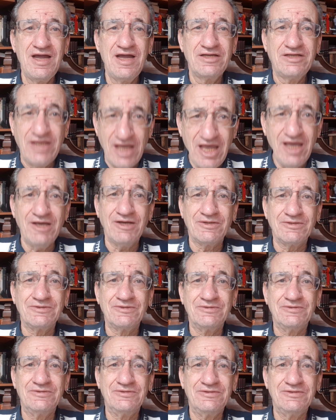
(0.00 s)

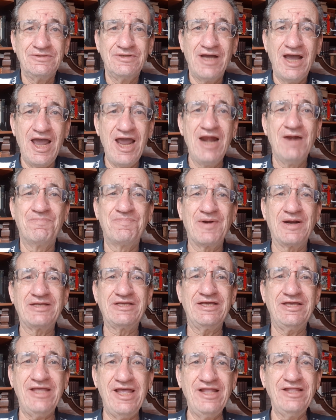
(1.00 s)
Sí, el
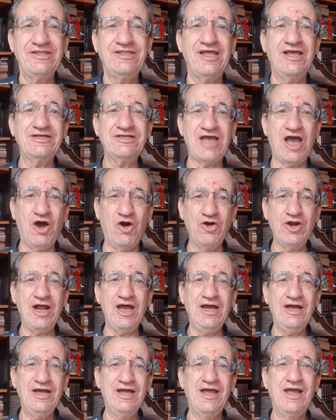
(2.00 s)
presidente es
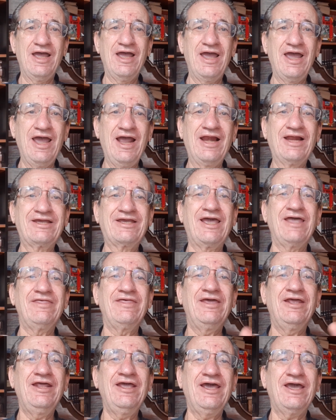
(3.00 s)
ahora el que
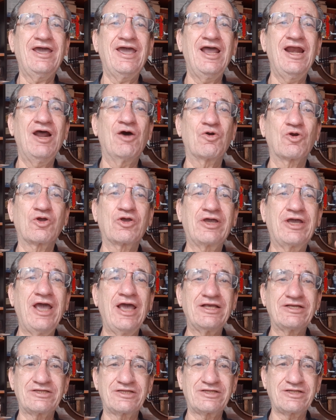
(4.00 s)
dirige la
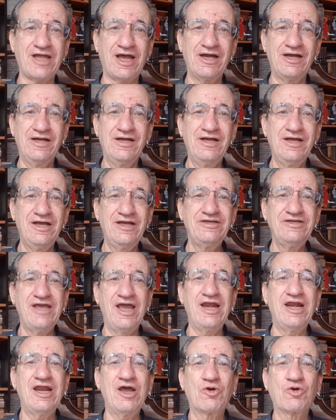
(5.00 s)
orquesta, y
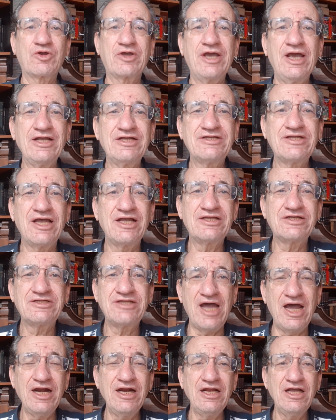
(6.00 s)
en la orquesta
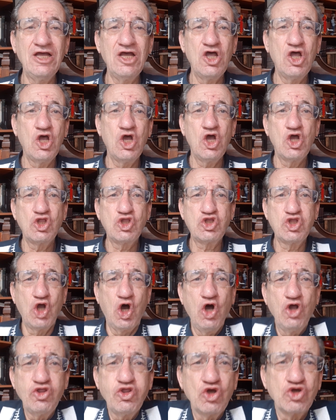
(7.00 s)
están
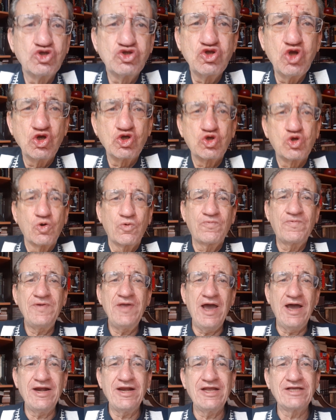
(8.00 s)
todos los
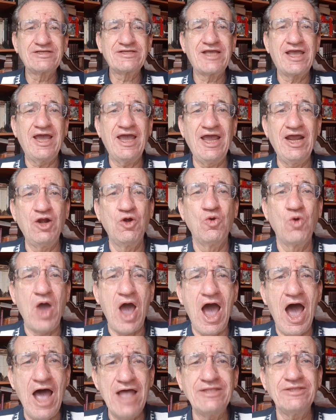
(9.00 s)
rufianes que él
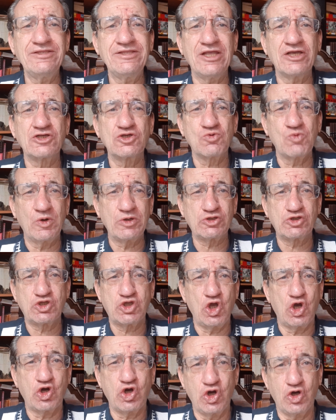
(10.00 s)
antes
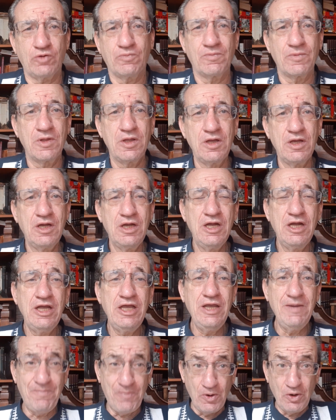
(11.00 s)
cuestionó.
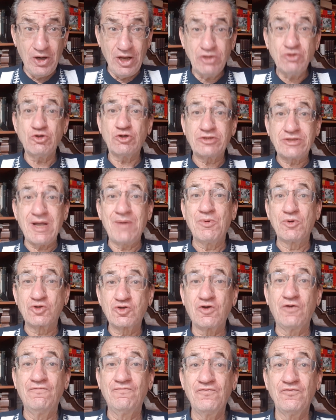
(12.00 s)
Y por eso estamos
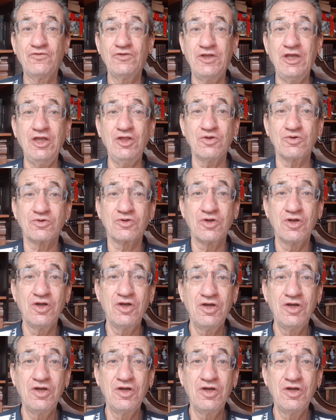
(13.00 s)
confundidos.